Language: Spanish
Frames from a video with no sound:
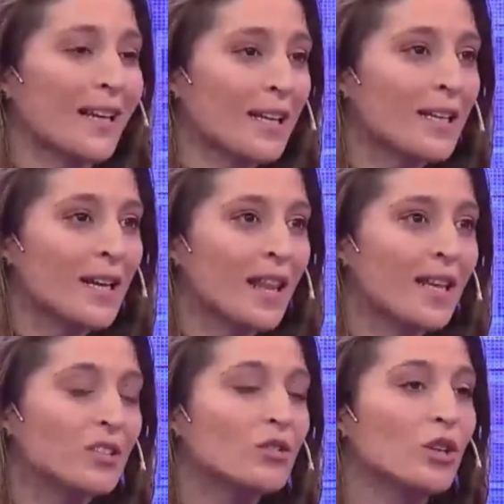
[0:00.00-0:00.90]
La
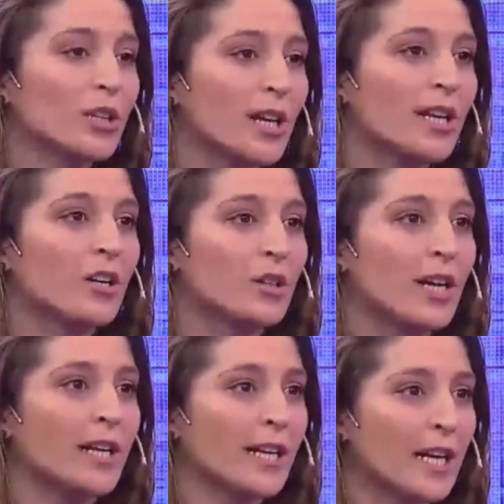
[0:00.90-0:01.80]
izquierda es solidaria con
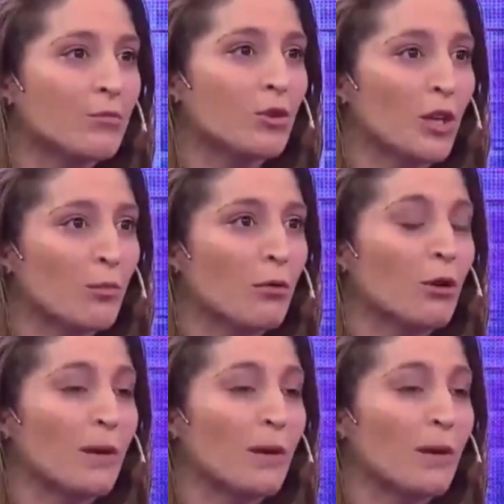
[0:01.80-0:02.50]
el reclamo del pueblo